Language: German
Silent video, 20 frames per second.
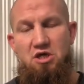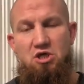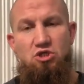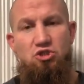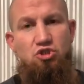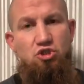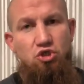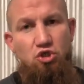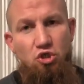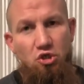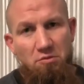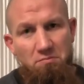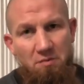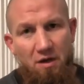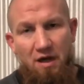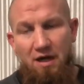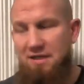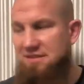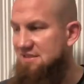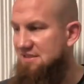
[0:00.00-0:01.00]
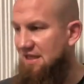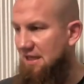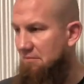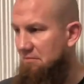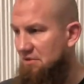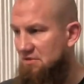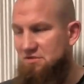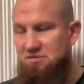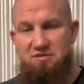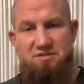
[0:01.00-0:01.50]
Ist schlimmer, als
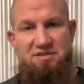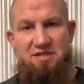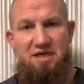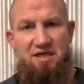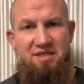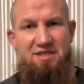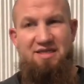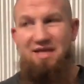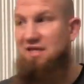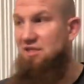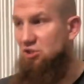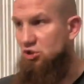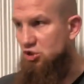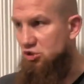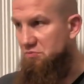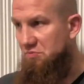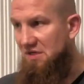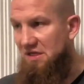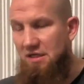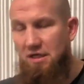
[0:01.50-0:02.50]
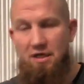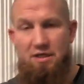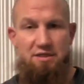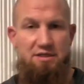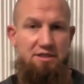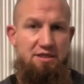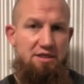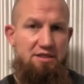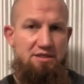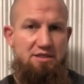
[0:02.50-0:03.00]
jemand zu sein, der in die
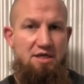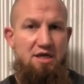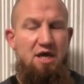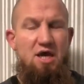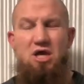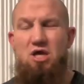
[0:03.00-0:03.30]
Spielhalle geht.